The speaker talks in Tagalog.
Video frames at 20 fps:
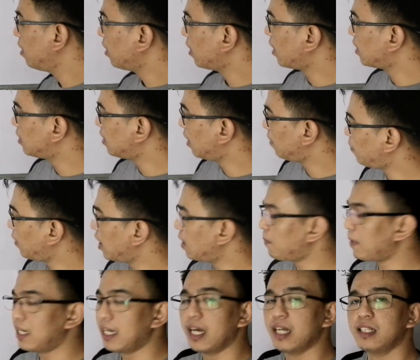Kasi pwede
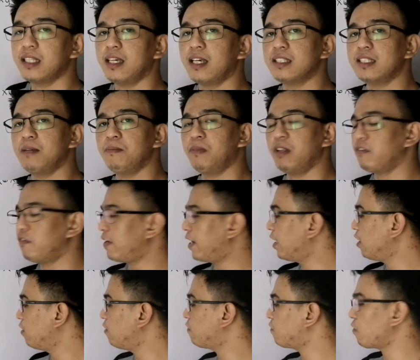pa natin simplify
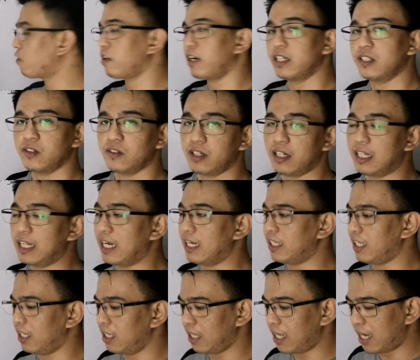yung 4 raised to 3
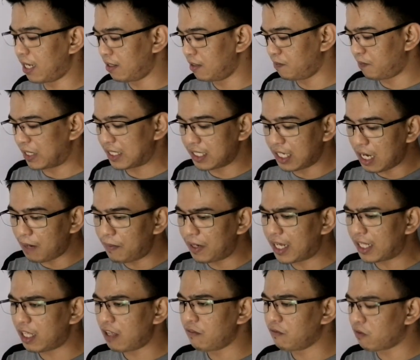natin. At pag sinabi
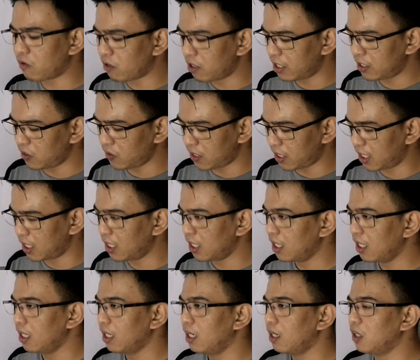natin 4 raised to 3,
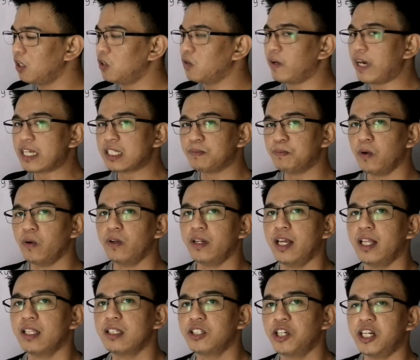yung
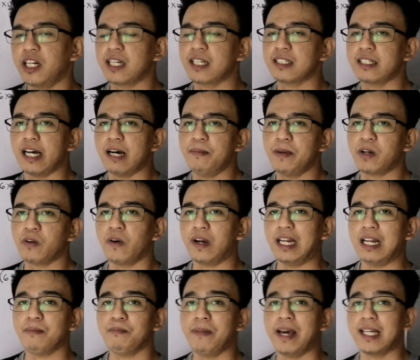exponent, siya yung nagsasabi kung
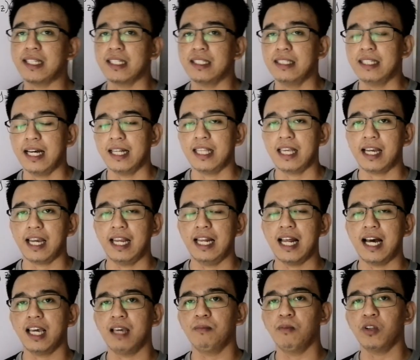ilang beses natin
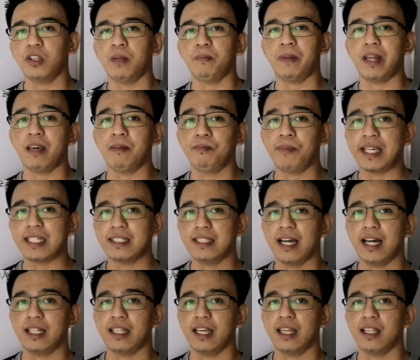kailangan i-multiply yung base
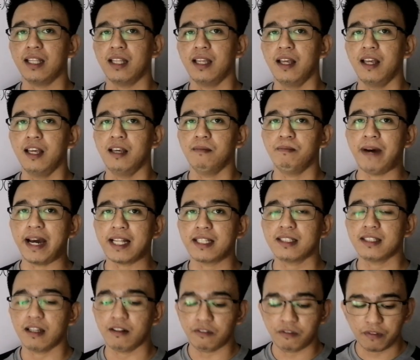natin by
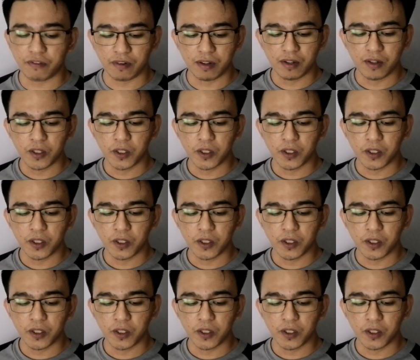itself.